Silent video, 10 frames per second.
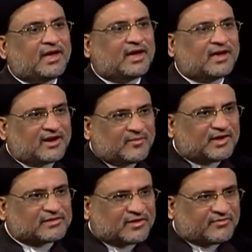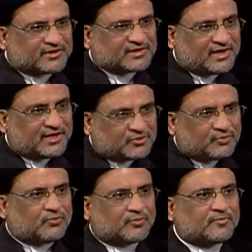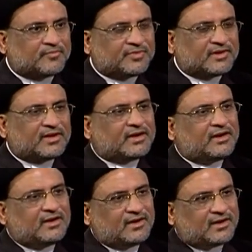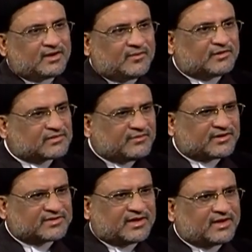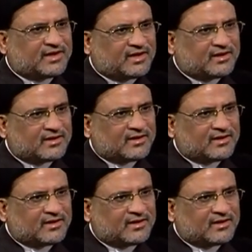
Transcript: अगर नमाज का वक्त है तो जी लेकिन अगर नमाज का वक्त तंग है